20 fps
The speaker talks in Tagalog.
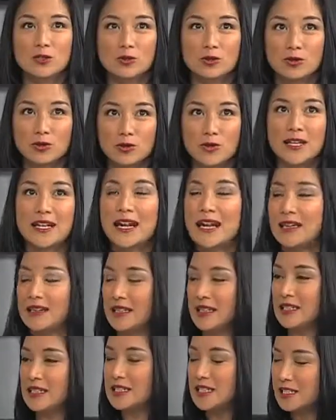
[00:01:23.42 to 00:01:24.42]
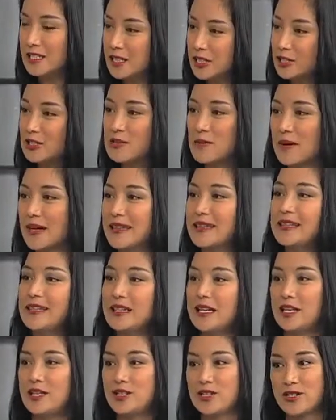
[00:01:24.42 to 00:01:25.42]
tuturuan natin dito sa mga
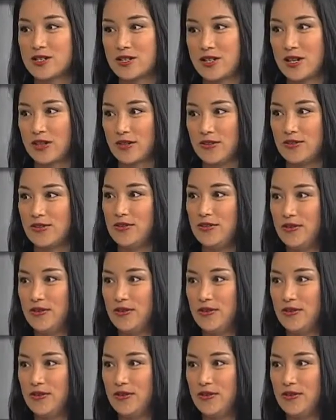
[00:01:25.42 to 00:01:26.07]
teenagers na to?